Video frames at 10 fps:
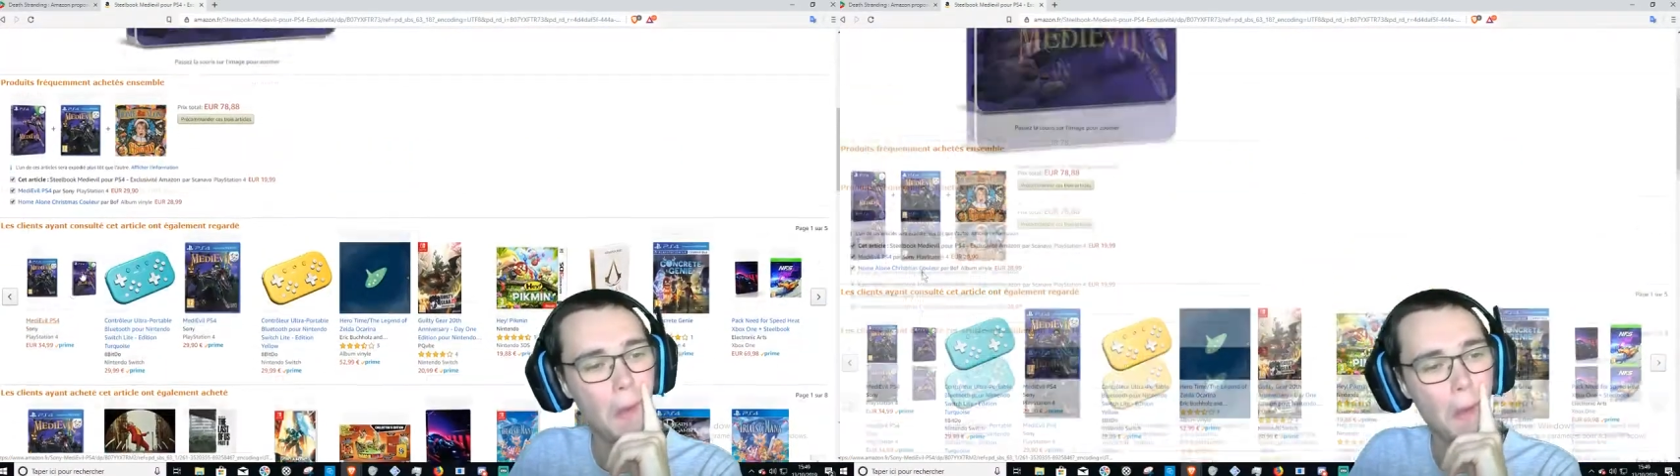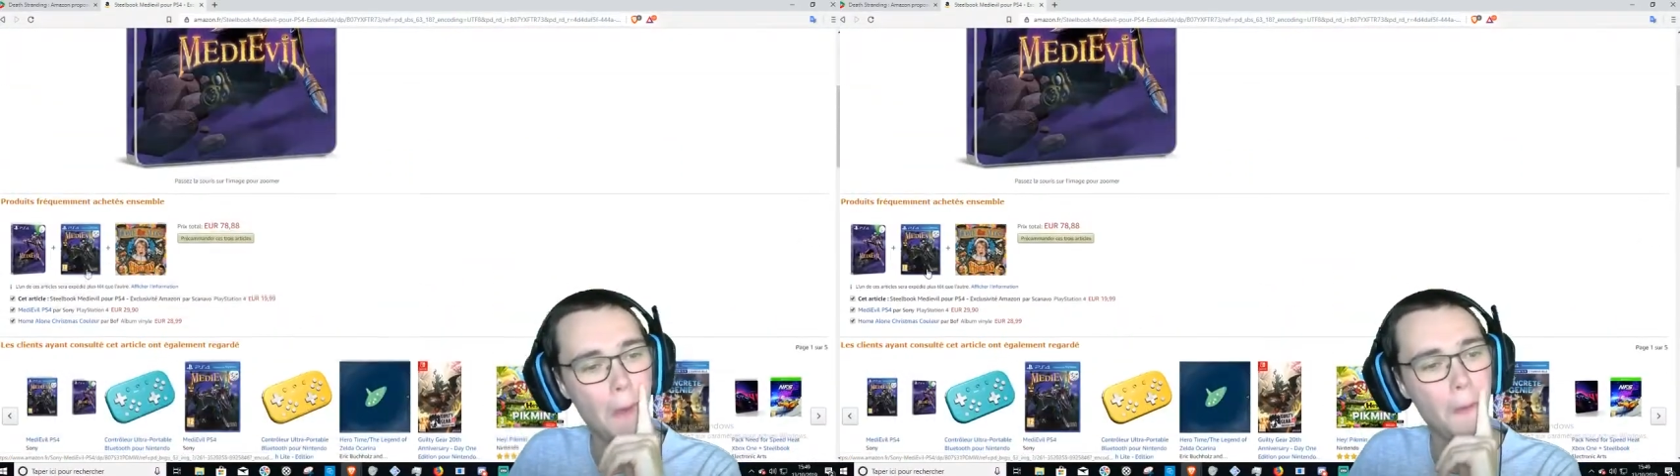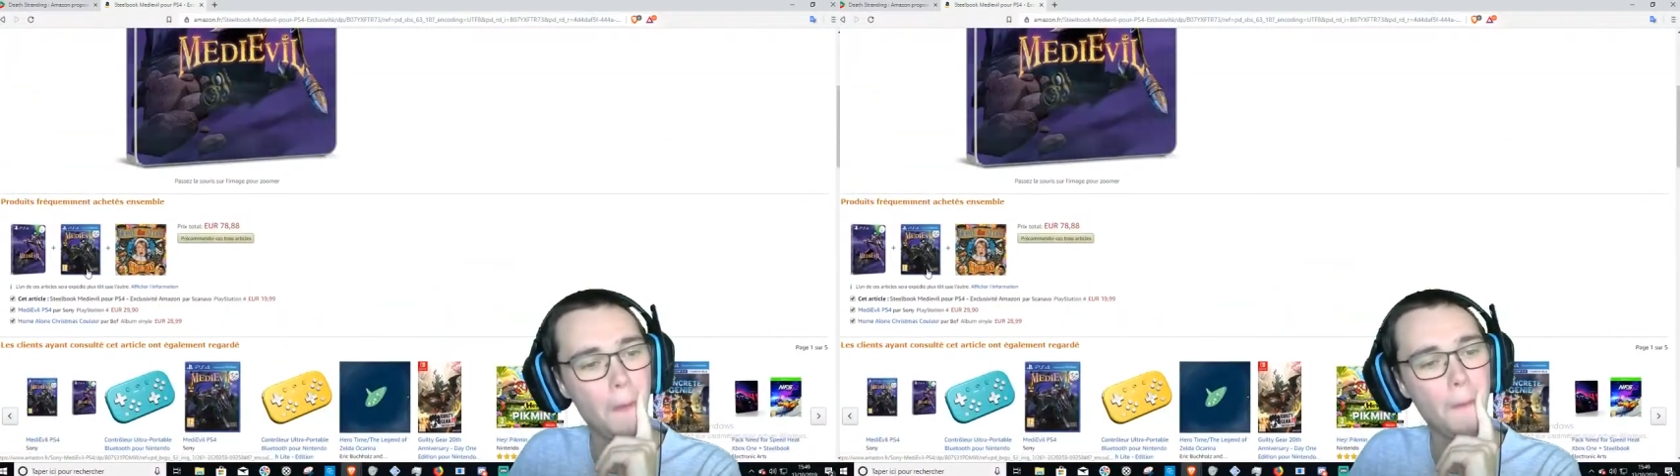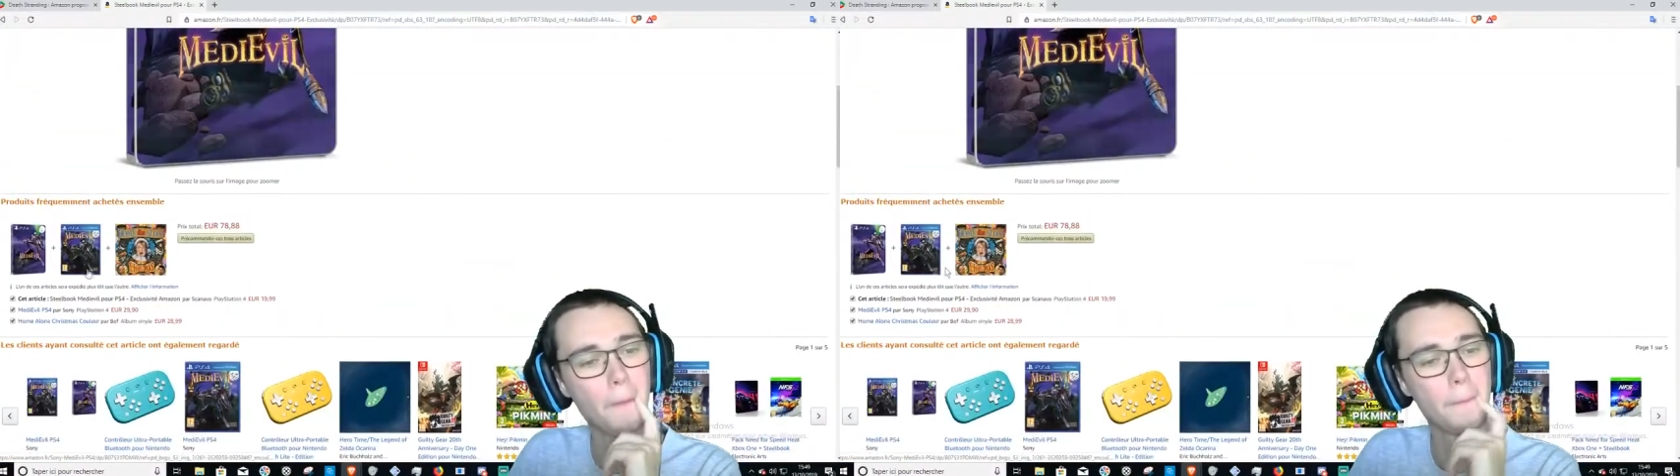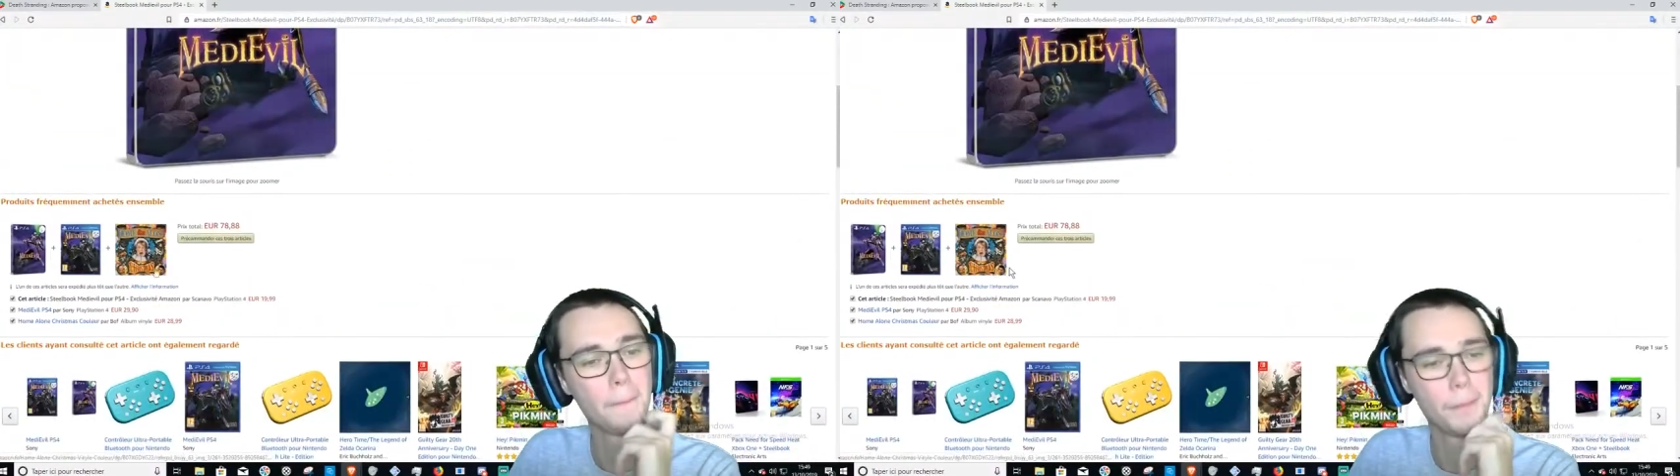ils auraient pu...
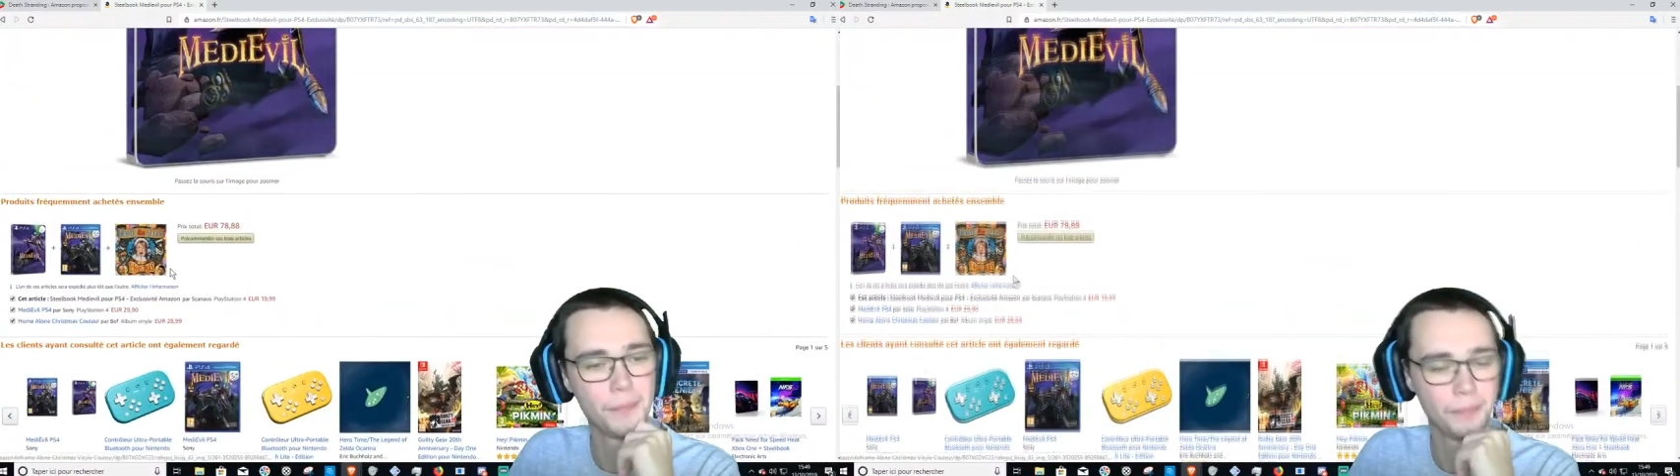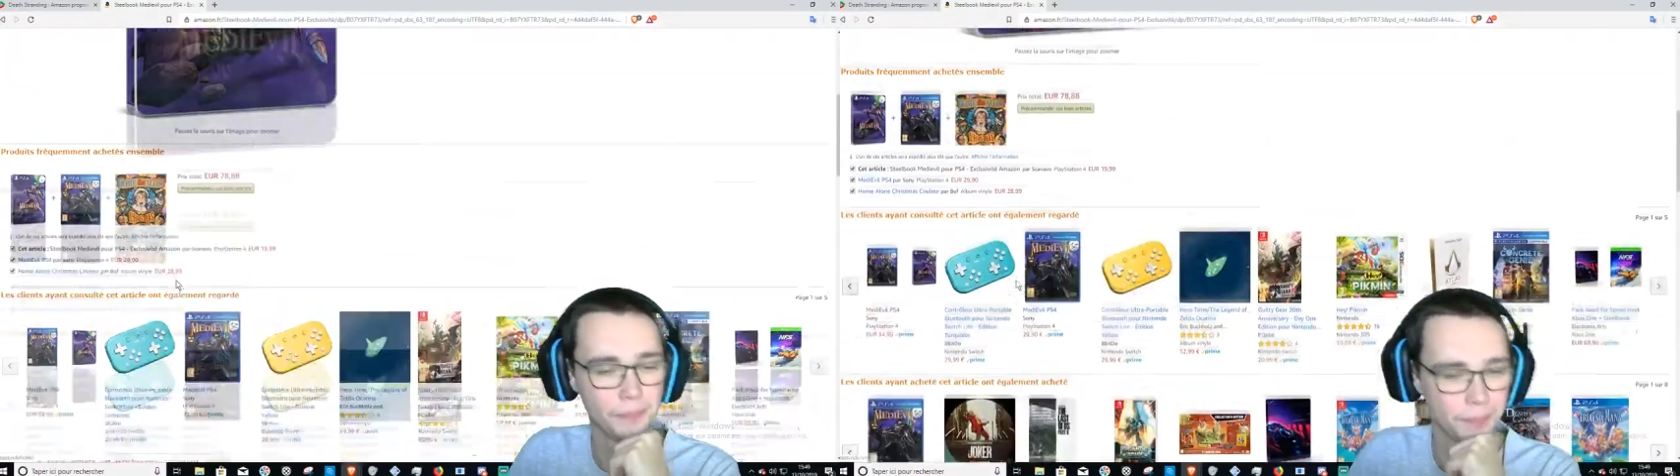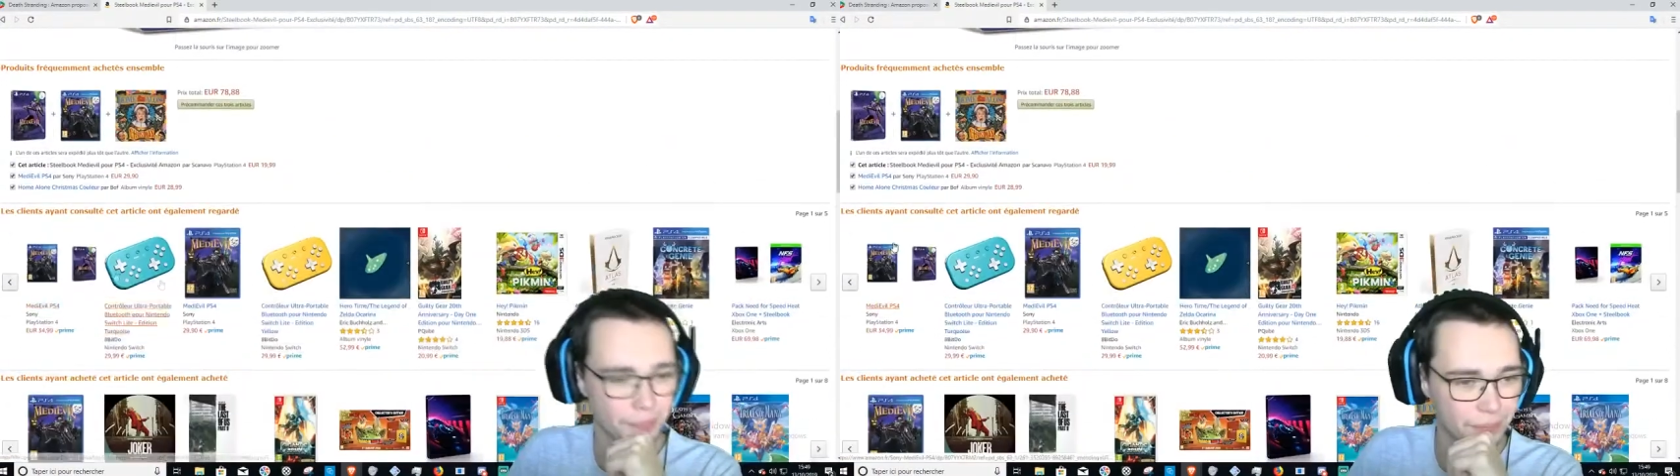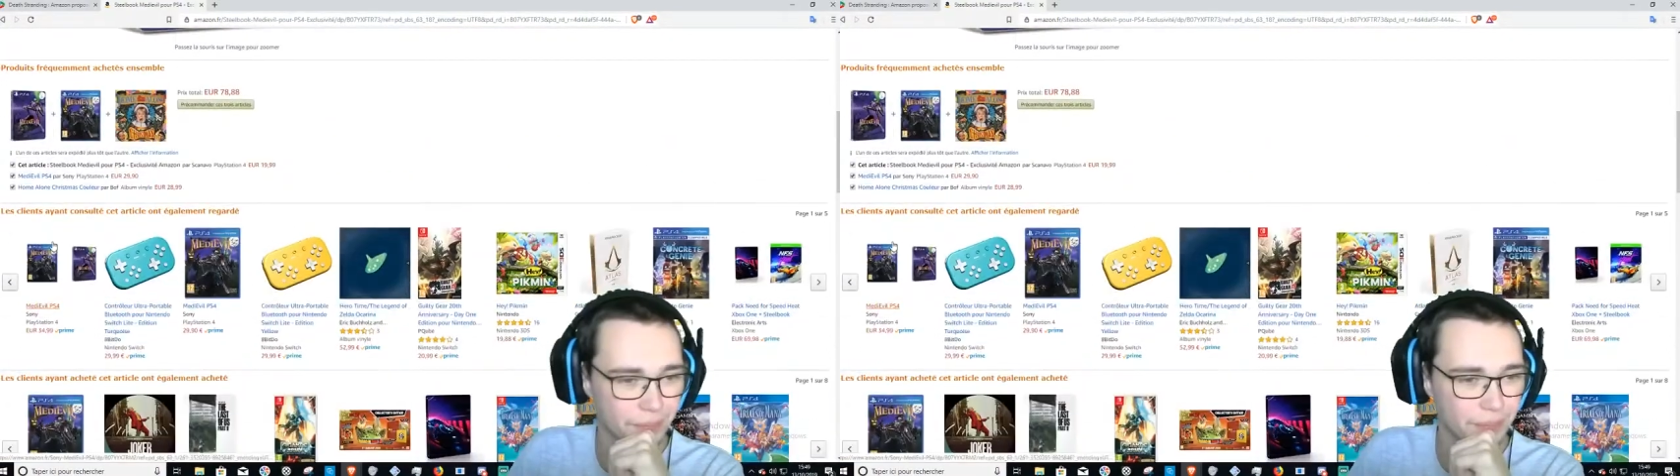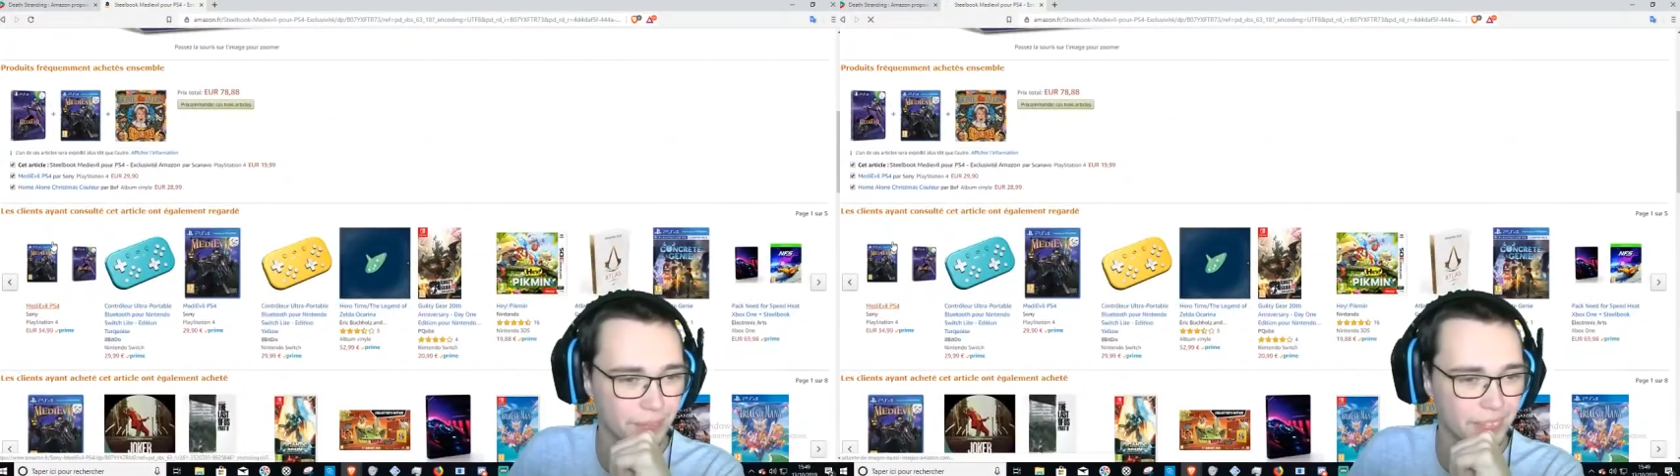Ils auraient
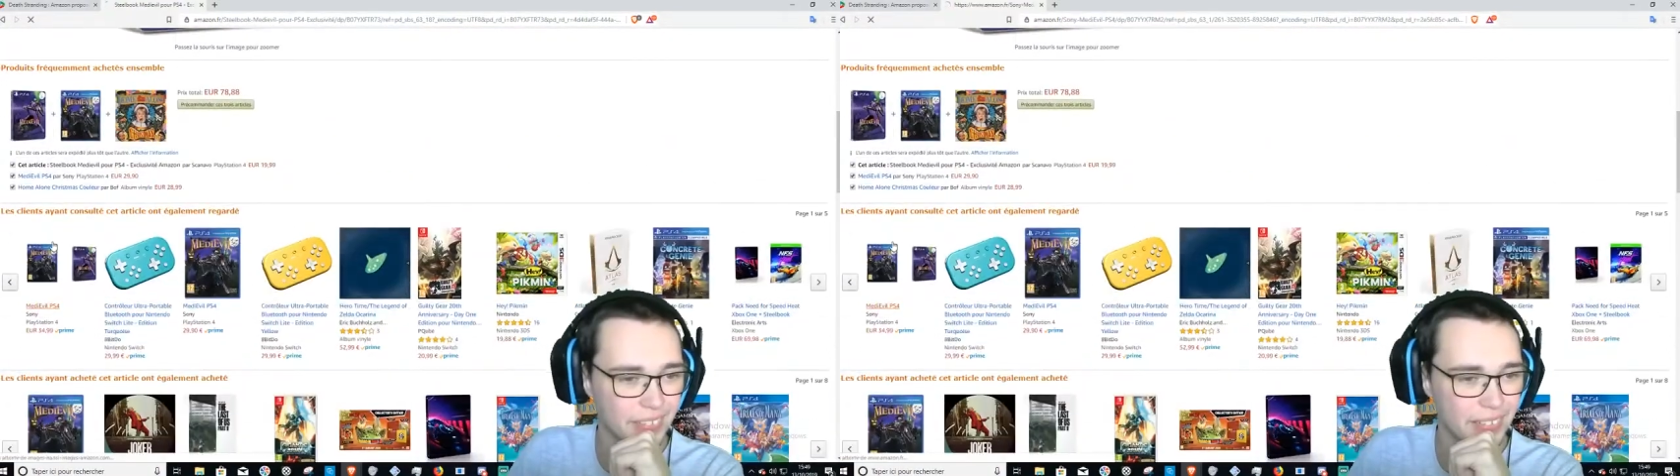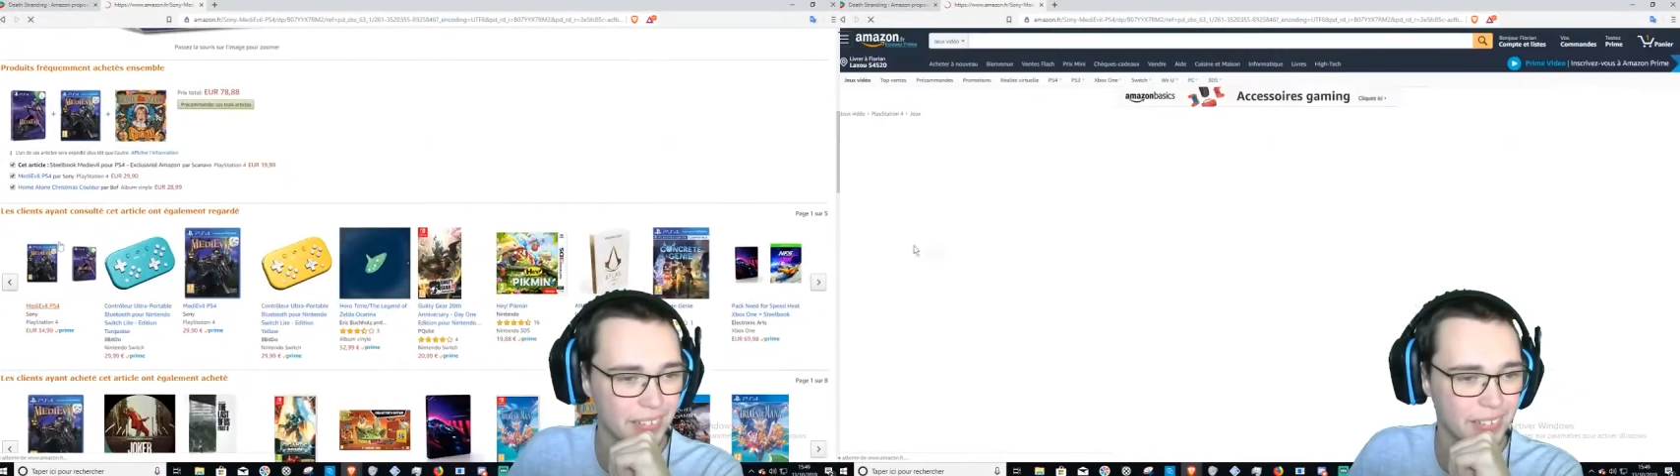pu offrir,